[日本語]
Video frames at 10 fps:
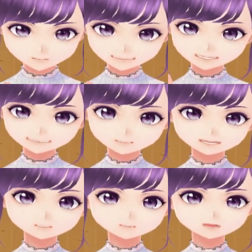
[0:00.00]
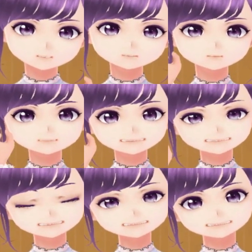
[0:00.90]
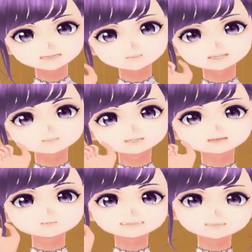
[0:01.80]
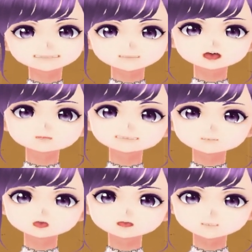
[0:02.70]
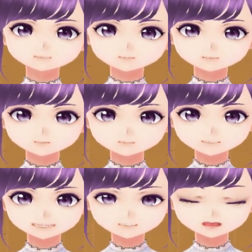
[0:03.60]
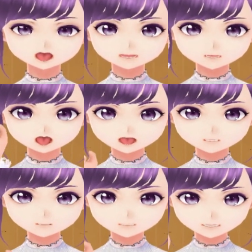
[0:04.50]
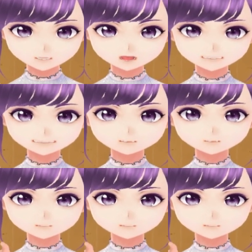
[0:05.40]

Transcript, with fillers: ていた小さな死神と目があったのです。